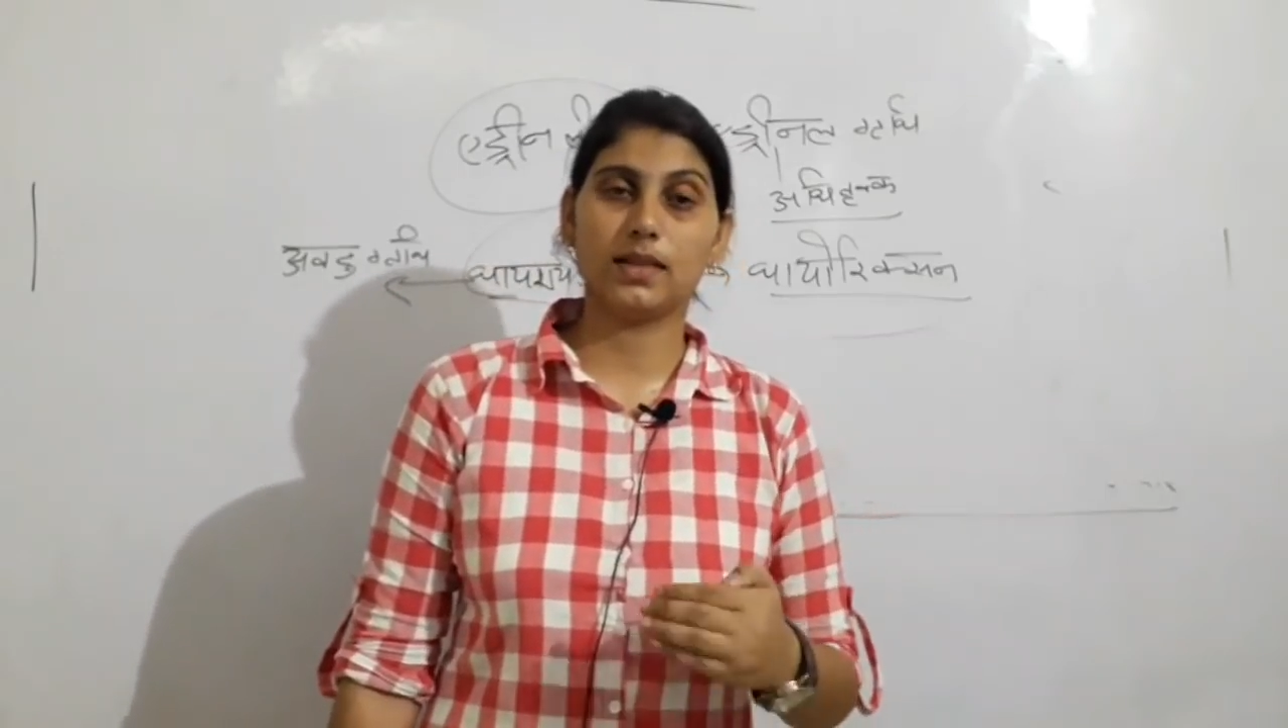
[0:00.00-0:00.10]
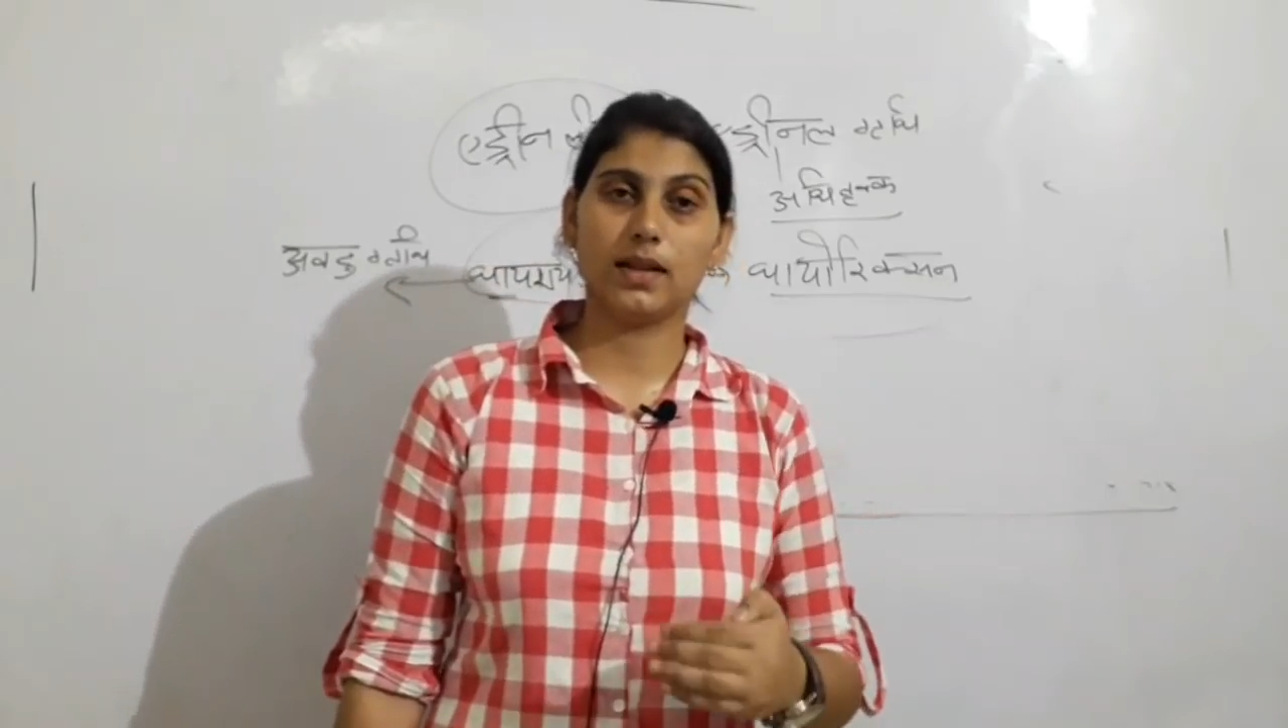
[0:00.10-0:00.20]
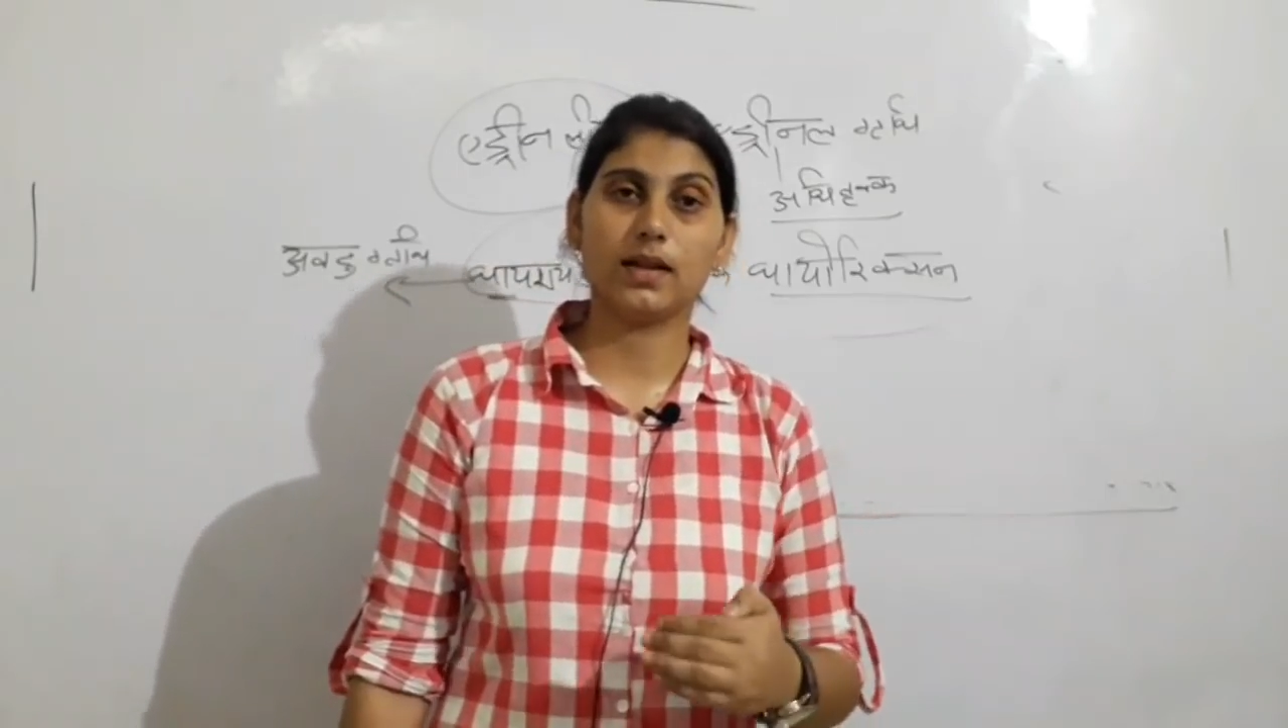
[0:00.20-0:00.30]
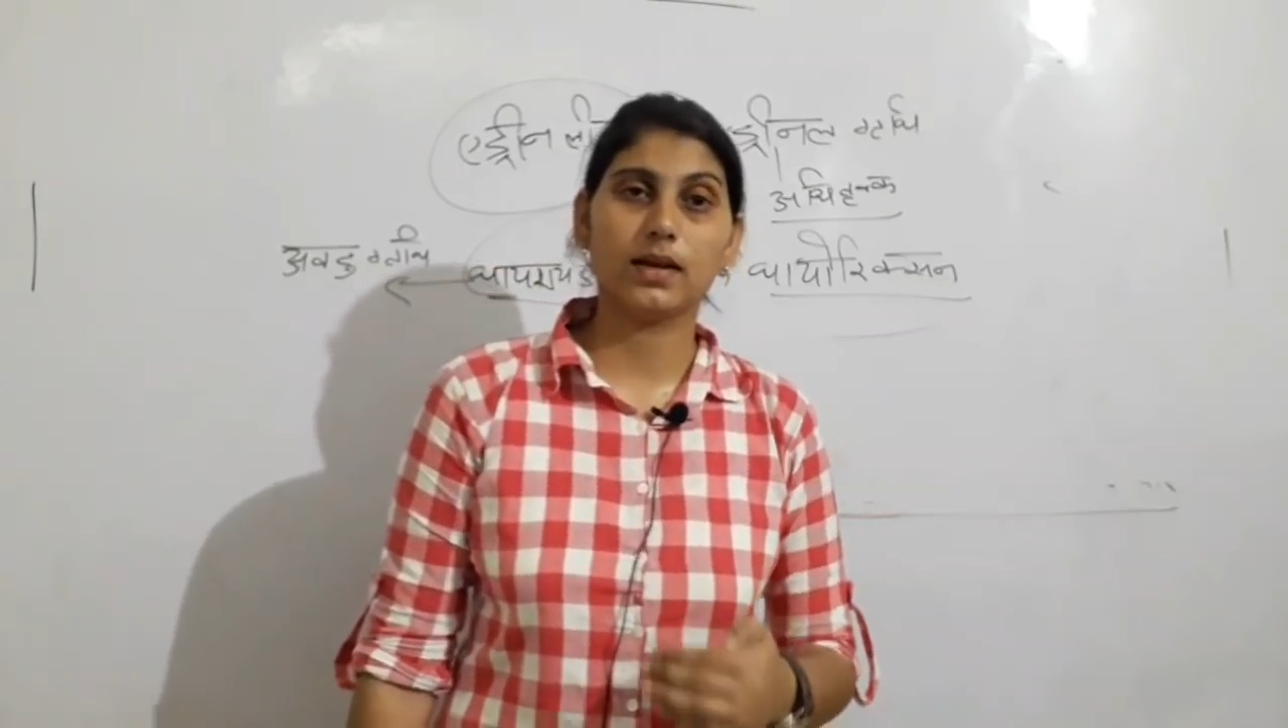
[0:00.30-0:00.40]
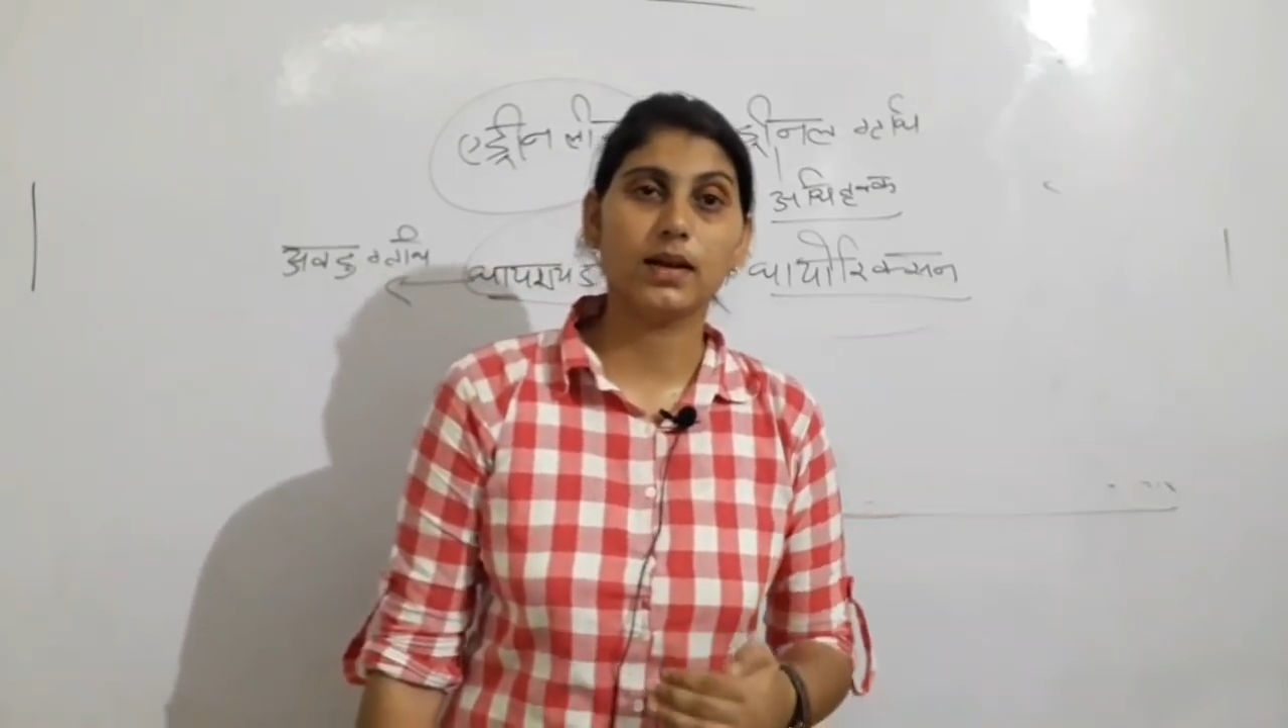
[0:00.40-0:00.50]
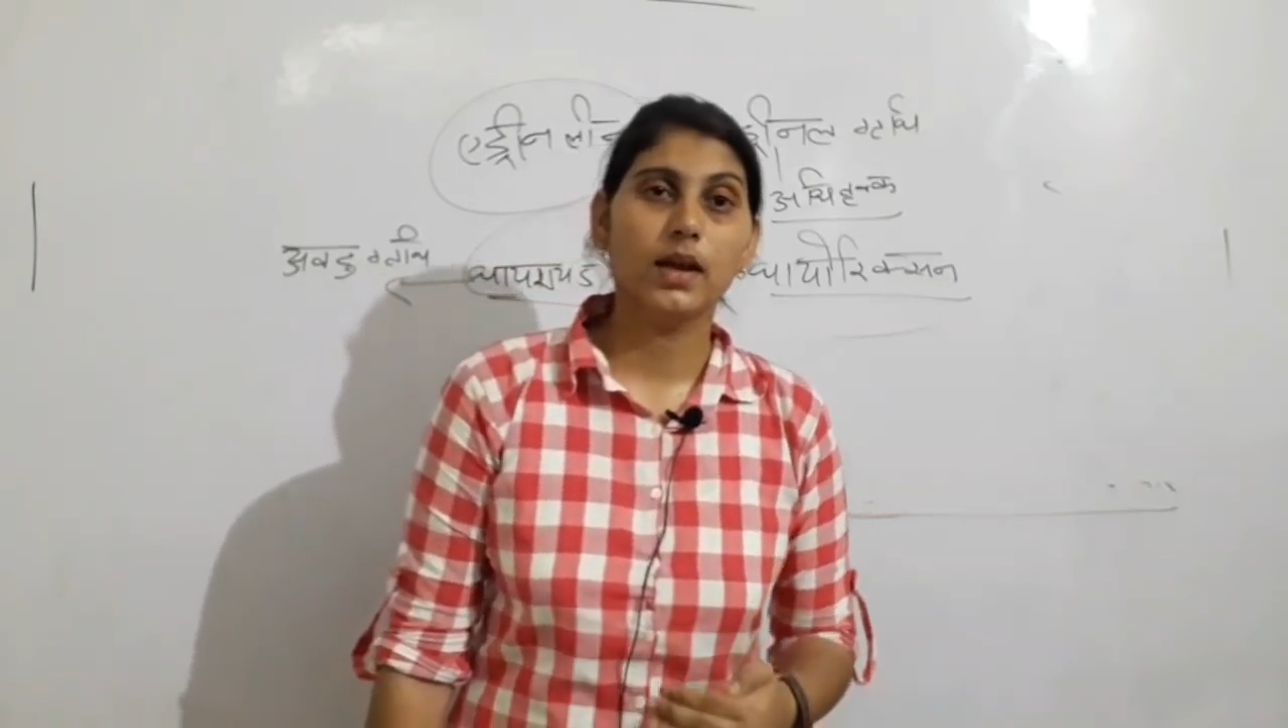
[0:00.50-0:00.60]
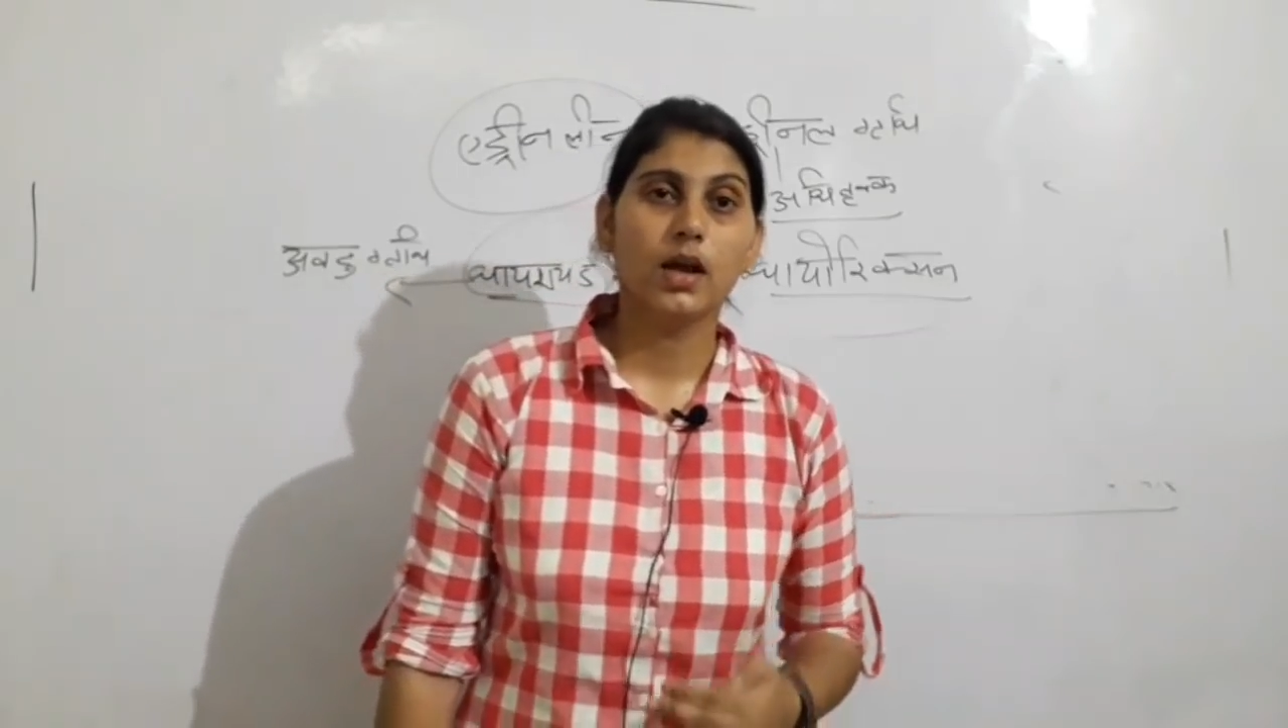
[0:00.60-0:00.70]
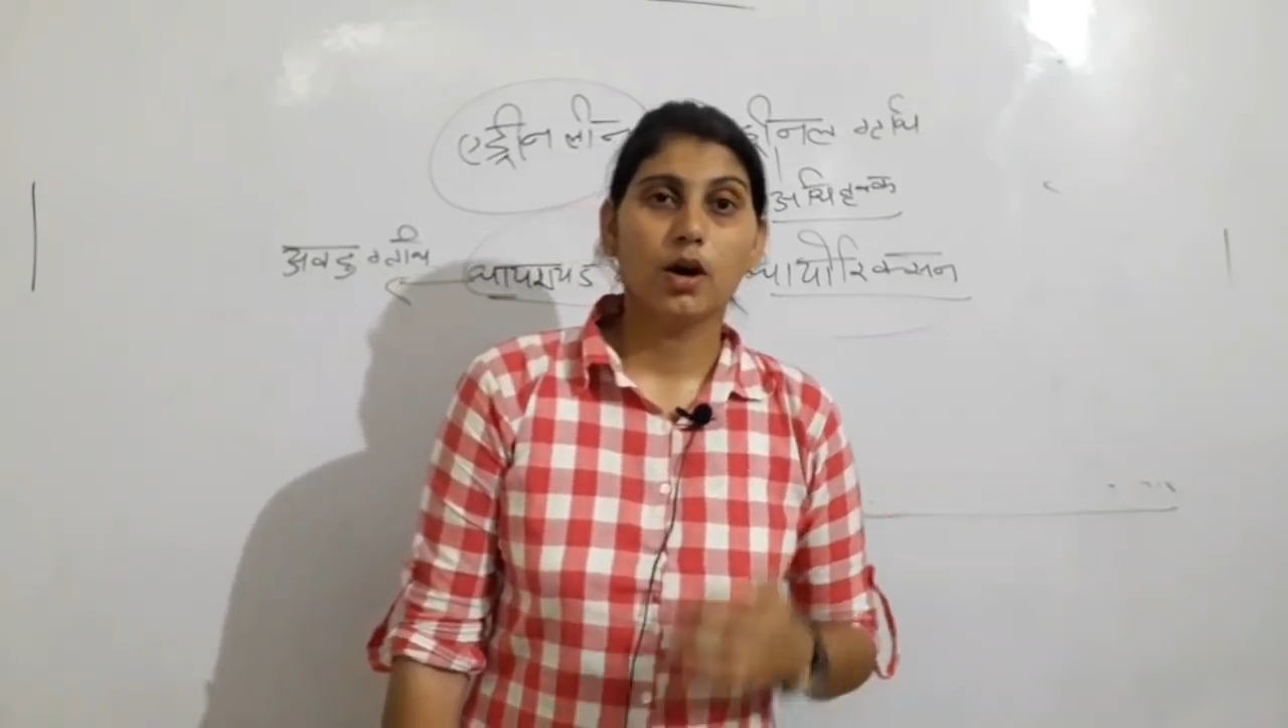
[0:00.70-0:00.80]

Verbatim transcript: का दिल करे